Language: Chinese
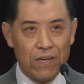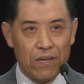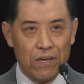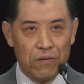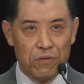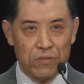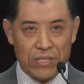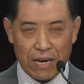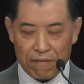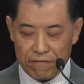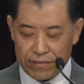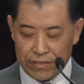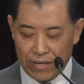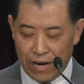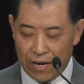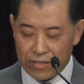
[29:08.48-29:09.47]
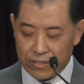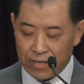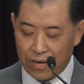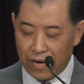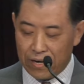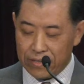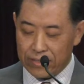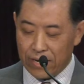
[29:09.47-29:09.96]
路加福音二十
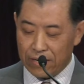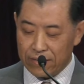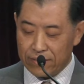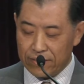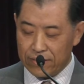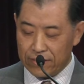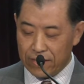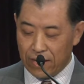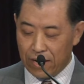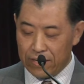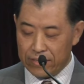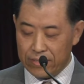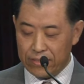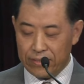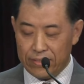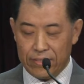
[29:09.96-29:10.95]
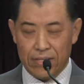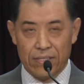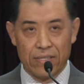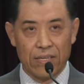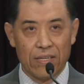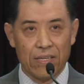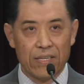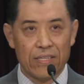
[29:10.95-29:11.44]
二章四十二节
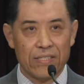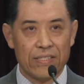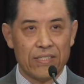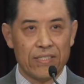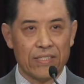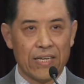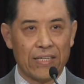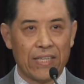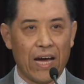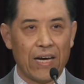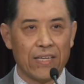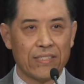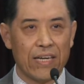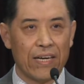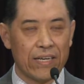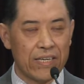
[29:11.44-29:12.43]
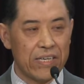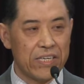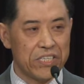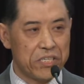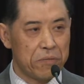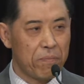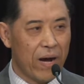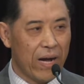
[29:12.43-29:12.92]
记载他在克
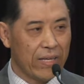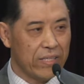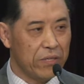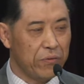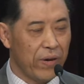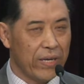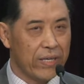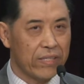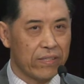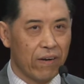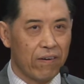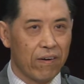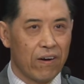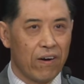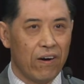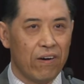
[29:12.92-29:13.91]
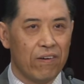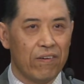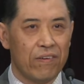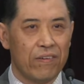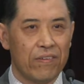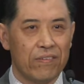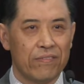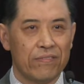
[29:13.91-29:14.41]
西马尼园的祷告，
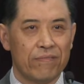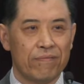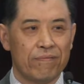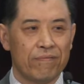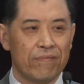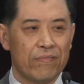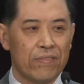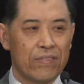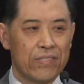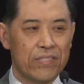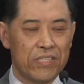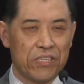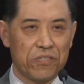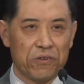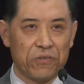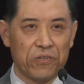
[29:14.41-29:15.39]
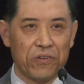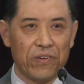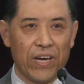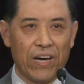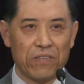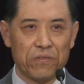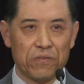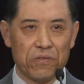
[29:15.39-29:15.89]
其中有
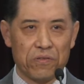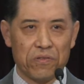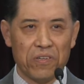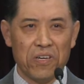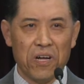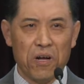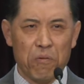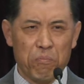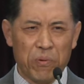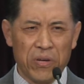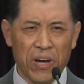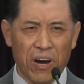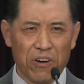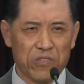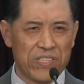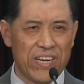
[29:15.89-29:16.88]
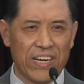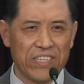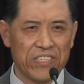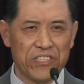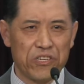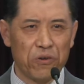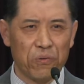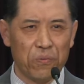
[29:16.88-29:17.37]
两句说：“不要成
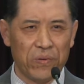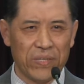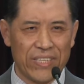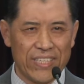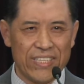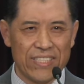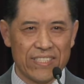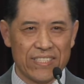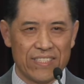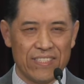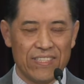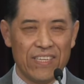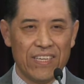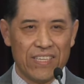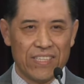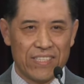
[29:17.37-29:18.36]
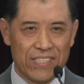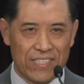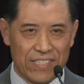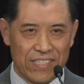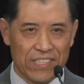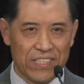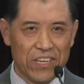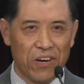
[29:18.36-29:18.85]
就我的意思，
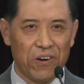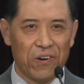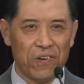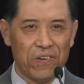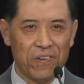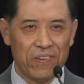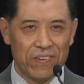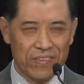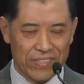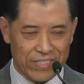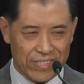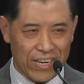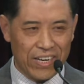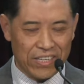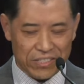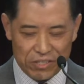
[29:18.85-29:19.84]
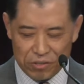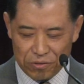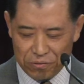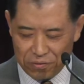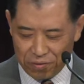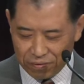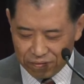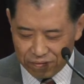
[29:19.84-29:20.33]
只要成就
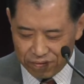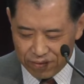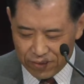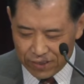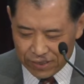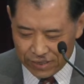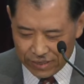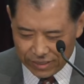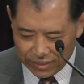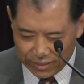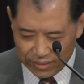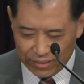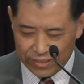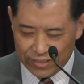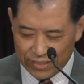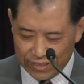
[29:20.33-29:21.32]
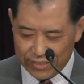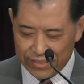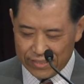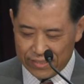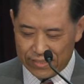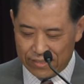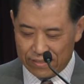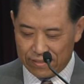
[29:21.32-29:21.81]
你的意
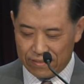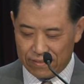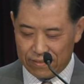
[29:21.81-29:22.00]
思。”